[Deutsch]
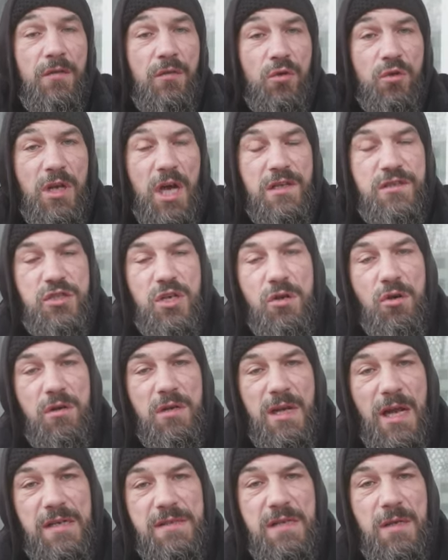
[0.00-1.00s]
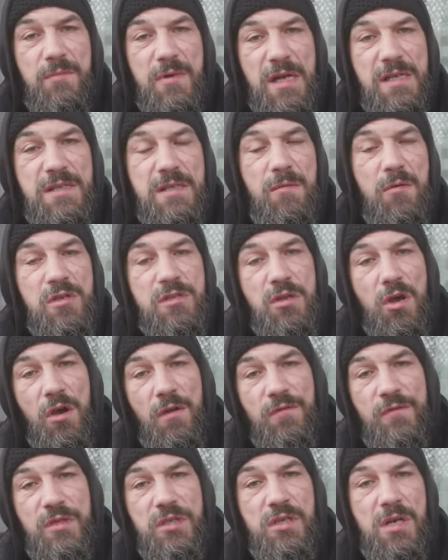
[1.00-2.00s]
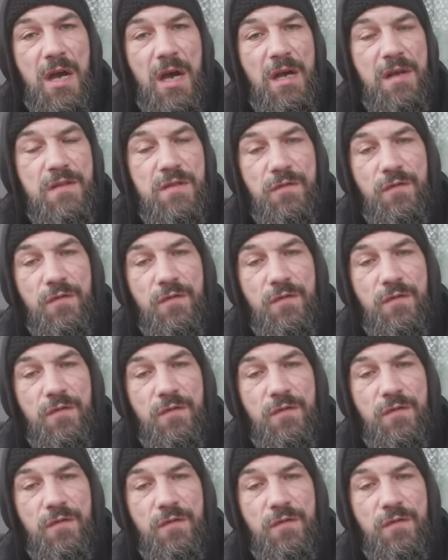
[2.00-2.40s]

So, und hat sich dann auch langsam, langsam aus der Öffentlichkeit,